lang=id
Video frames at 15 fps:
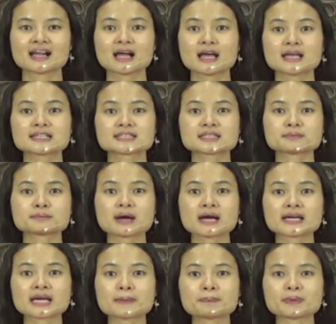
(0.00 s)

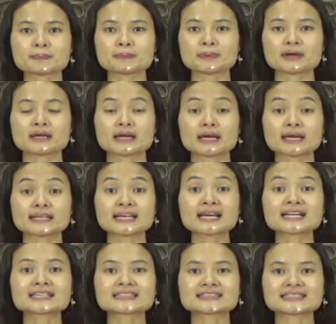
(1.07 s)
Sebagai yang
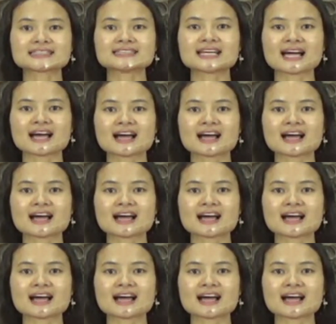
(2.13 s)
ketiga,